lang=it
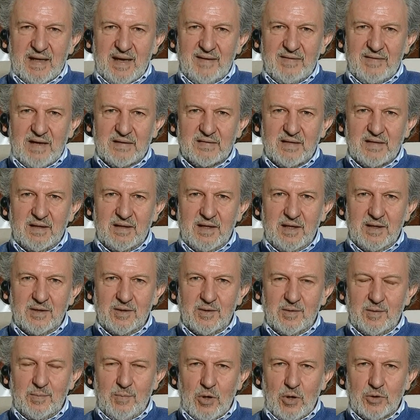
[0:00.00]
di aver
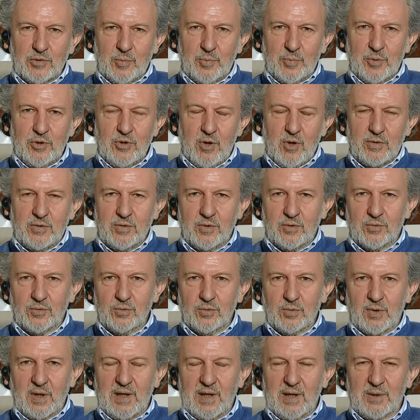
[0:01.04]
sentito molte opinioni, non
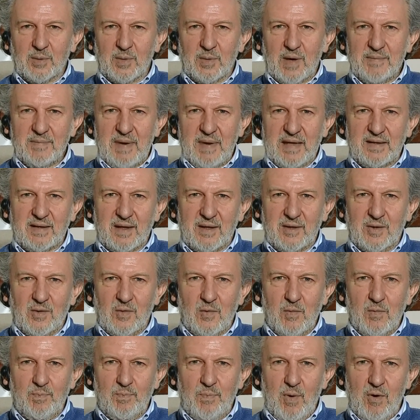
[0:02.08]
tutte naturalmente, no?
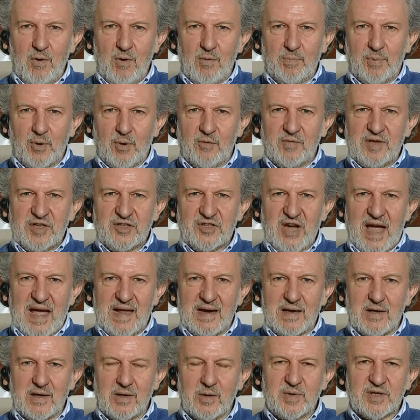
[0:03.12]
un po'
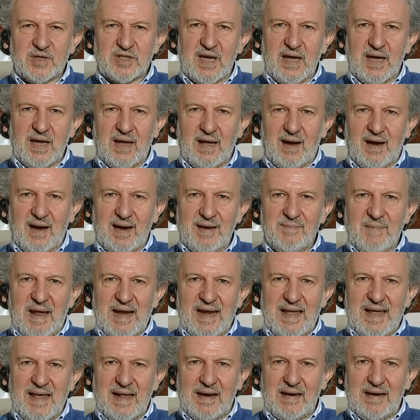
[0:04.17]
provinciali, come se il
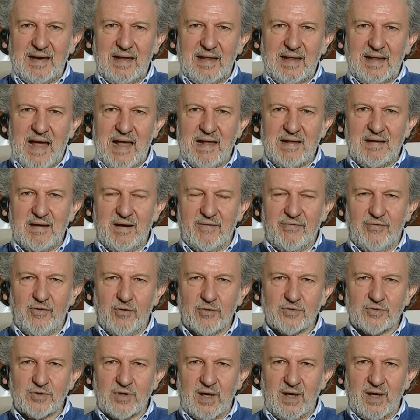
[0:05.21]
rimanere in Italia
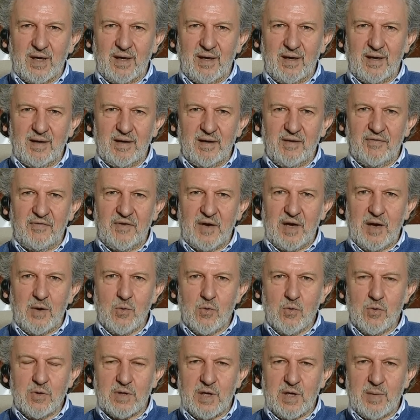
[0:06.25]
fosse il fine
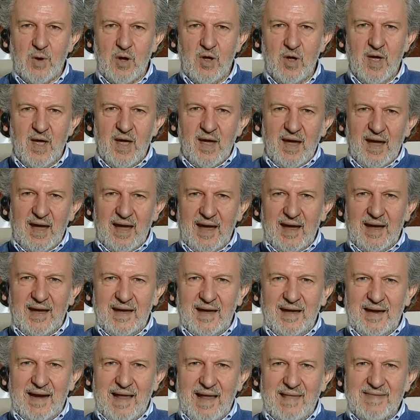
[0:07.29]
ultimo e
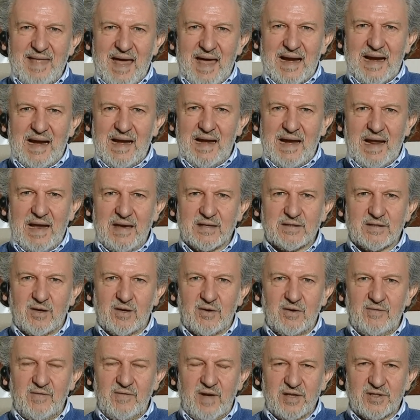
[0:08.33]
eh, l'andare
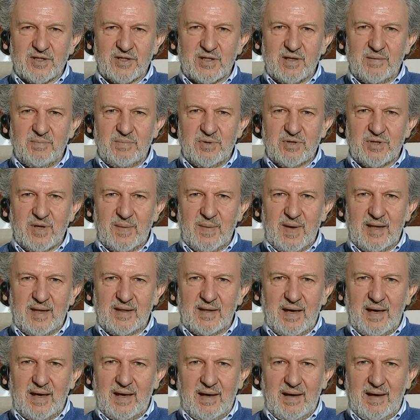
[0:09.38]
all'estero invece
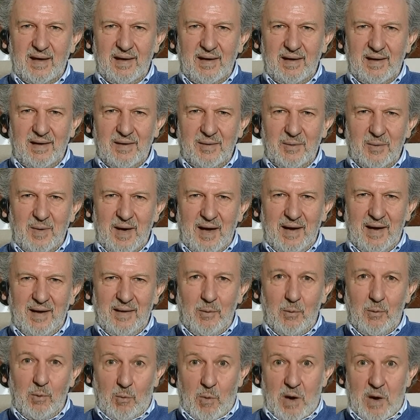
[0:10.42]
semplicemente eh, una,
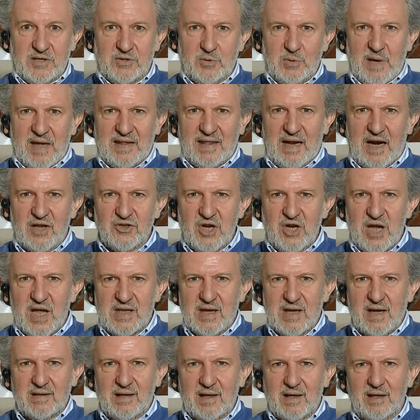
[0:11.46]
un, quasi una
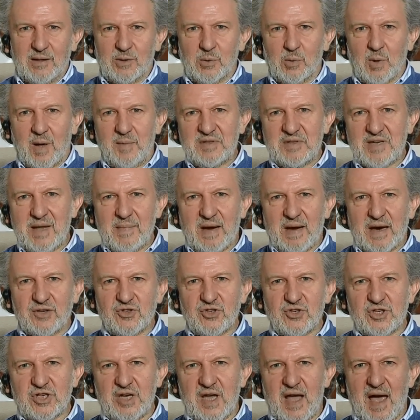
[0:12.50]
tragedia addirittura. Mi sembra che
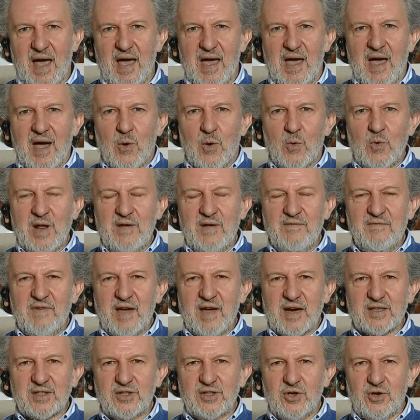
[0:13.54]
ci sia
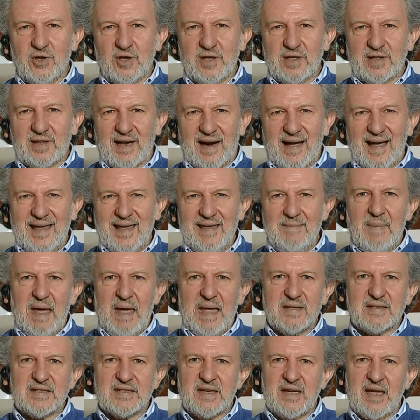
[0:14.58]
un'inversione tra i
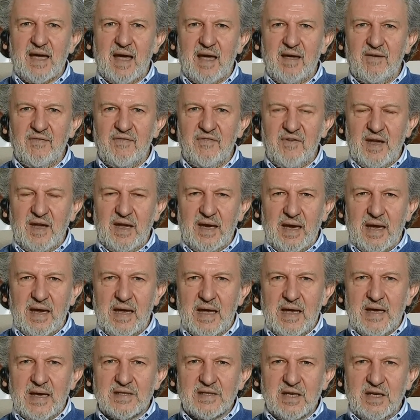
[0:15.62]
mezzi e i fini.
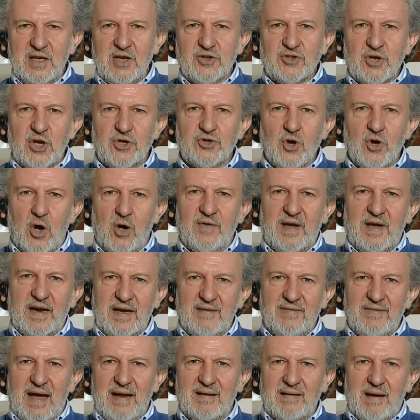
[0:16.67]
Si dice i
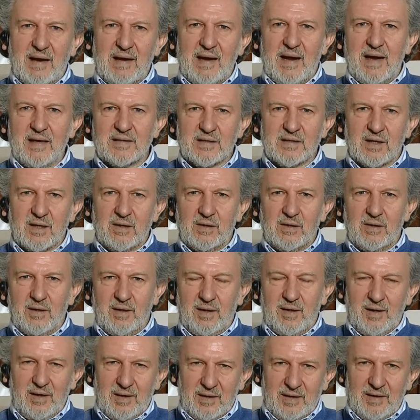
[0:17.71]
giovani vanno all'estero
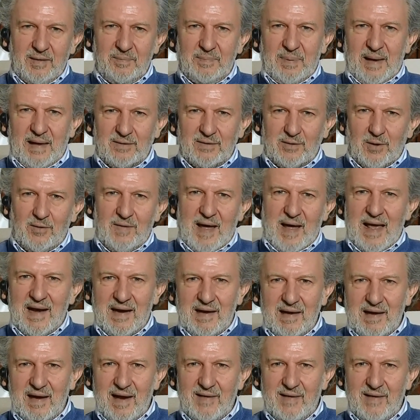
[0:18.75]
eh, eh per trovare